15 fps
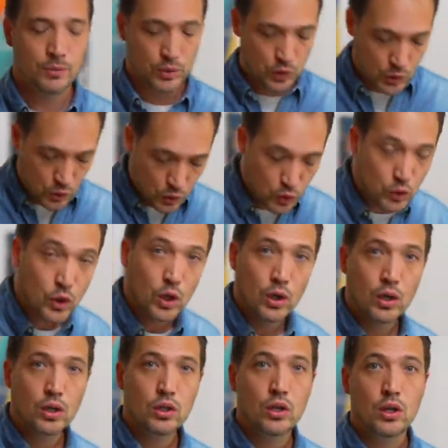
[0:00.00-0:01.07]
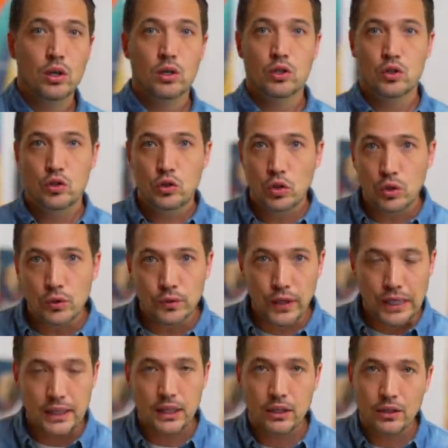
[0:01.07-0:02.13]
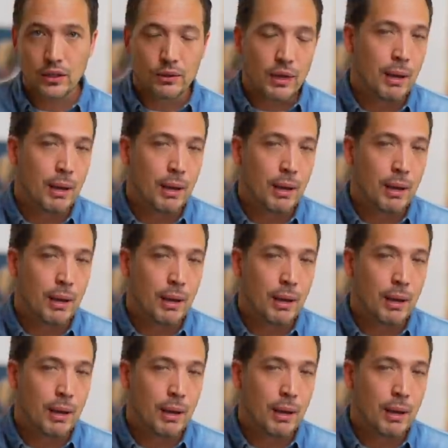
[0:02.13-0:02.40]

恐怖が言ってくるよ。